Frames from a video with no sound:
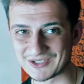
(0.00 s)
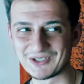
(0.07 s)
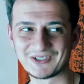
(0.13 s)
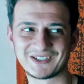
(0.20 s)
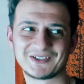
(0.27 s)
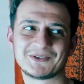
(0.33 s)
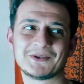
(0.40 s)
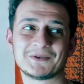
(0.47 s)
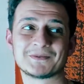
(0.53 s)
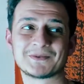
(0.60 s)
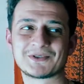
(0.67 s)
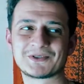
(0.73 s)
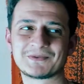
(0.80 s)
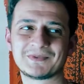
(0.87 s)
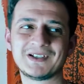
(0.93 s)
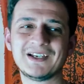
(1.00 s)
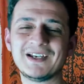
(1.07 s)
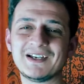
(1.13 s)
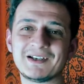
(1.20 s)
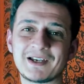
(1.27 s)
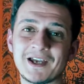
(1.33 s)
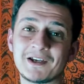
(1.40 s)
sonra diyormuşum.
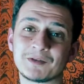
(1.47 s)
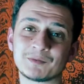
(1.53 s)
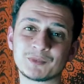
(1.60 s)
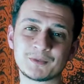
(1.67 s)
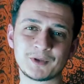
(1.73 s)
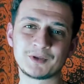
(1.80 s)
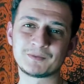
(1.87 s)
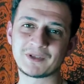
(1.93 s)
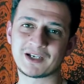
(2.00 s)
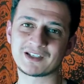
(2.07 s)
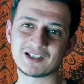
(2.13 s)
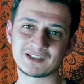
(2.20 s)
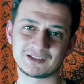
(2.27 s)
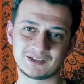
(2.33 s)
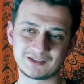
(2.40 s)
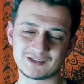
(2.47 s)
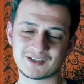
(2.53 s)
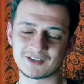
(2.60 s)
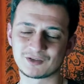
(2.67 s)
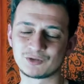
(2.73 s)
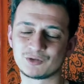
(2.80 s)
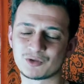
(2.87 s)
Evet bu bölümlerden
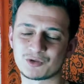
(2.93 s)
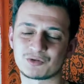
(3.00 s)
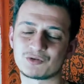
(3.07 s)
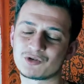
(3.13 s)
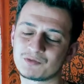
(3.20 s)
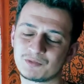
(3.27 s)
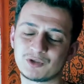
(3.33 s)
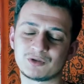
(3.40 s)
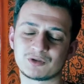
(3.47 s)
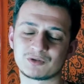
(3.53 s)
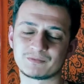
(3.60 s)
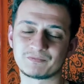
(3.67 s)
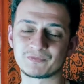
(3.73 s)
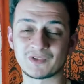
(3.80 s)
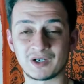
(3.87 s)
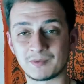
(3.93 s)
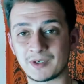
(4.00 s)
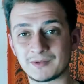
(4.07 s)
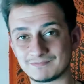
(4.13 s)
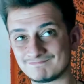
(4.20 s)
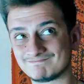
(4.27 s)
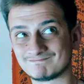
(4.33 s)
sıkılıyorsunuz biliyorum
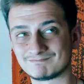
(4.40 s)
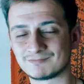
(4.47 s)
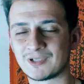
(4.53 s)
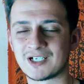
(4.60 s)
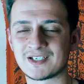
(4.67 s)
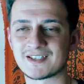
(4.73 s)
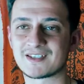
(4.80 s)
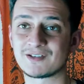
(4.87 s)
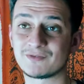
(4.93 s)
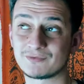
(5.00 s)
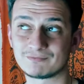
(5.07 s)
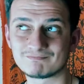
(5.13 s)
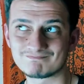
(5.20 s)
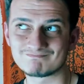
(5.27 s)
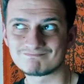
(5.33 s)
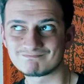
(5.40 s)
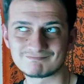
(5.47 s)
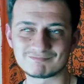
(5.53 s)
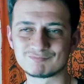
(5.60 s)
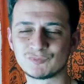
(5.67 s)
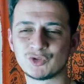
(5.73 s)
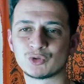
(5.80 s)
ama maalesef
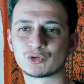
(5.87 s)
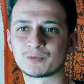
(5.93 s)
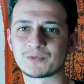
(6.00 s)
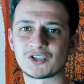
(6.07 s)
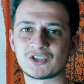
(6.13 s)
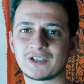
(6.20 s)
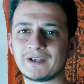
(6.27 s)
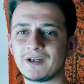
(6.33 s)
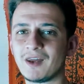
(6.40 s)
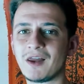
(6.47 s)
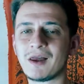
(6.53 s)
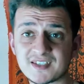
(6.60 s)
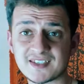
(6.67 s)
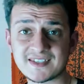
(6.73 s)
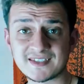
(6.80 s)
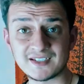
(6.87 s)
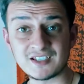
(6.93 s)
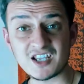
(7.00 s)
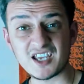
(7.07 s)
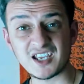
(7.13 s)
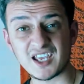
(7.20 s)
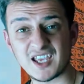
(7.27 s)
YouTube işte.
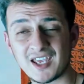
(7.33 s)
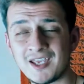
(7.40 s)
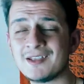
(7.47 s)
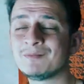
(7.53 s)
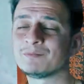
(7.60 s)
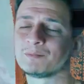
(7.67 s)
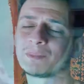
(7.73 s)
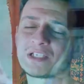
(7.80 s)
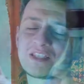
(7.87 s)
Sizinle en